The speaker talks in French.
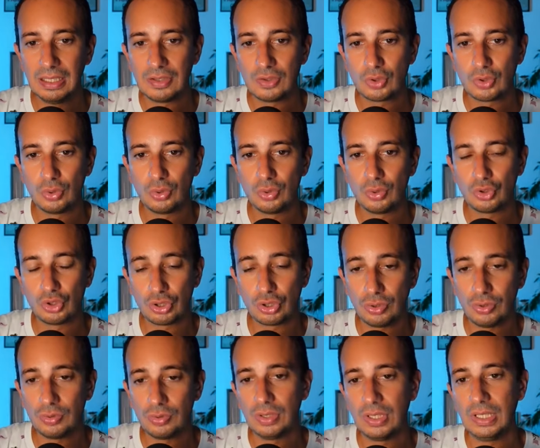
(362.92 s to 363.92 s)
ce
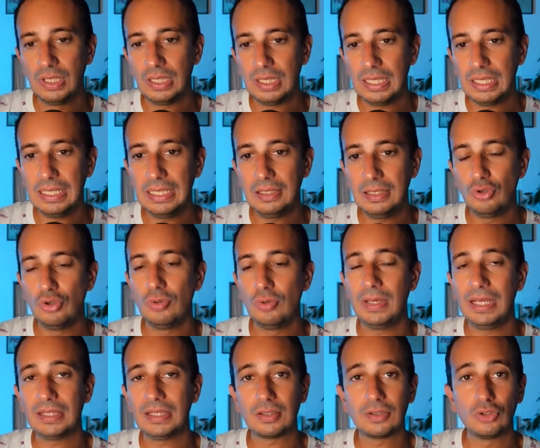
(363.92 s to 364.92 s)
champ et le
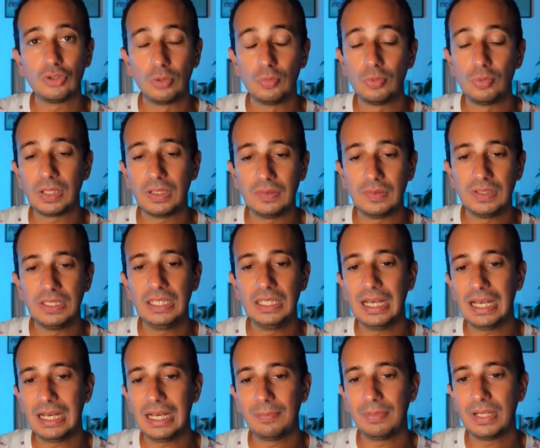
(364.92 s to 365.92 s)
mettre dans mon préfil
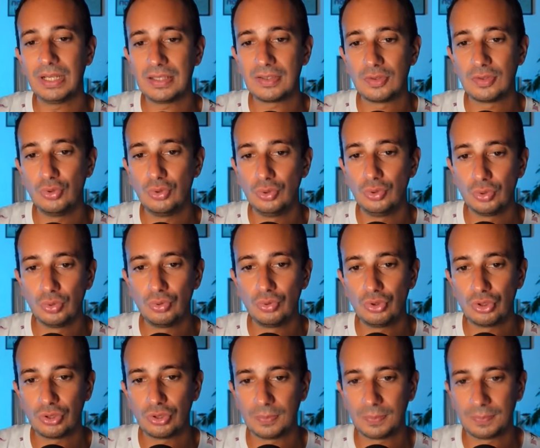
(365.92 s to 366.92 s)
à la place du nom du
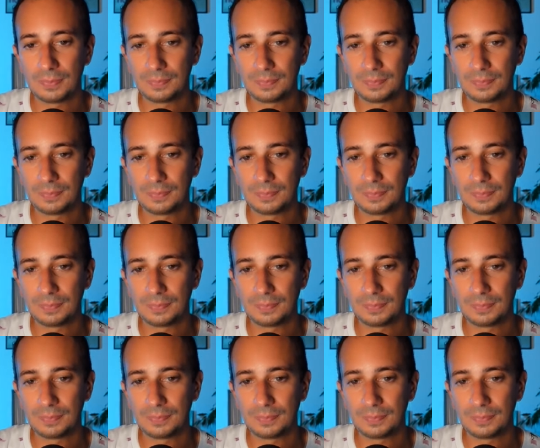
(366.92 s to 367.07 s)
champ.